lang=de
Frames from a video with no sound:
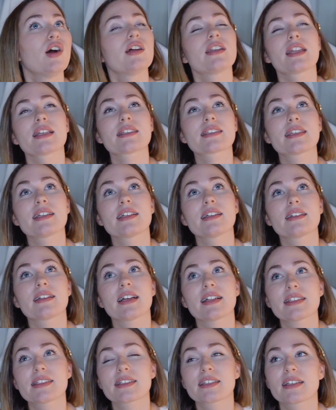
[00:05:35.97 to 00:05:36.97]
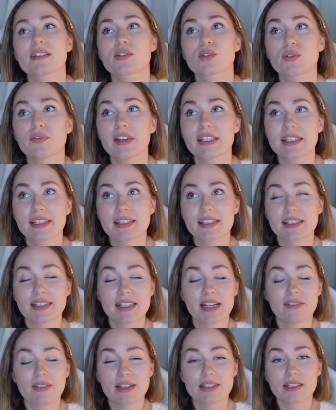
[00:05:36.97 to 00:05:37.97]
Das ging, Ganze ging so weit, dass ich
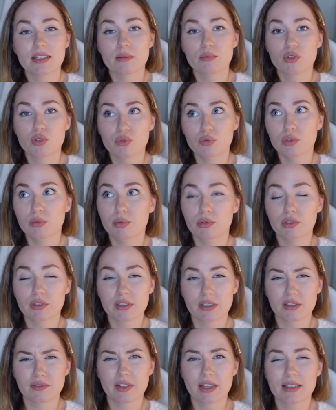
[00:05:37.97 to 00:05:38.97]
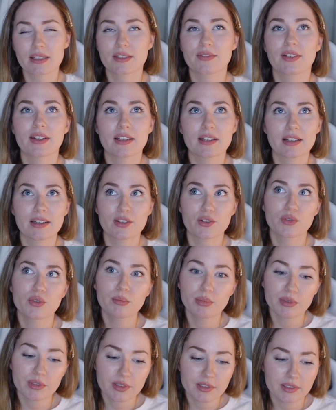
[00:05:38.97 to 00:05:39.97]
teilweise im Schulbus, also wir hatten zwar keine
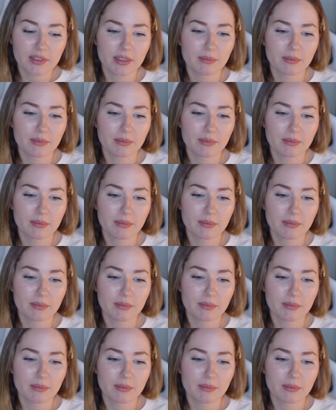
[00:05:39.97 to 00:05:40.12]
Schulbusse,